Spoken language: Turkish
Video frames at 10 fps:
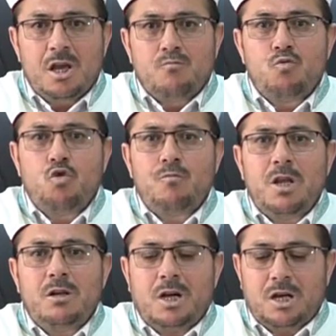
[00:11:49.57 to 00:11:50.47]

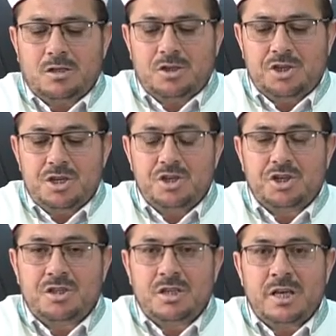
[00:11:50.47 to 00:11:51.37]
mümin kardeşi
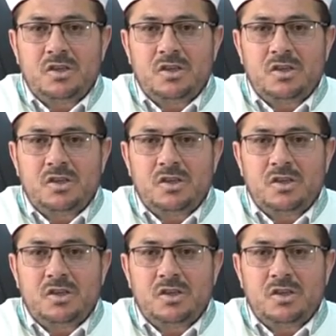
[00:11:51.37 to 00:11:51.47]
içinde